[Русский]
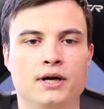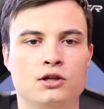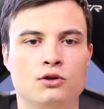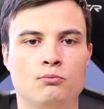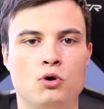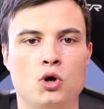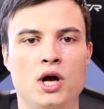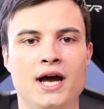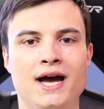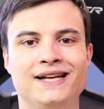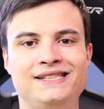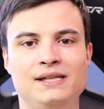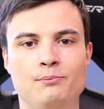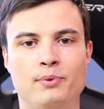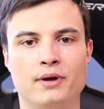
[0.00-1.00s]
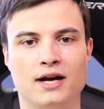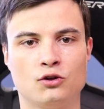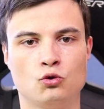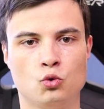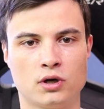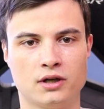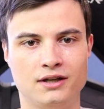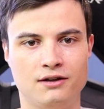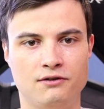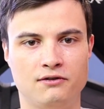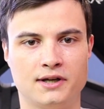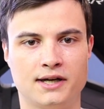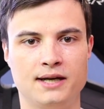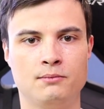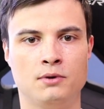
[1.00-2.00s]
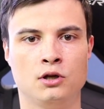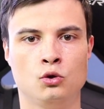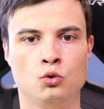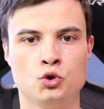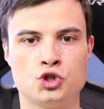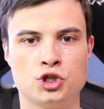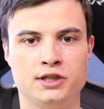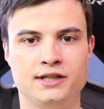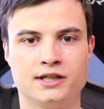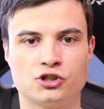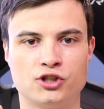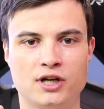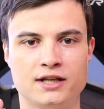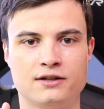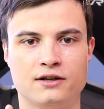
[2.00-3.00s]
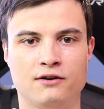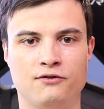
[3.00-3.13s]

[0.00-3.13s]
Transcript: Поэтому температуры на EVRM лучше держать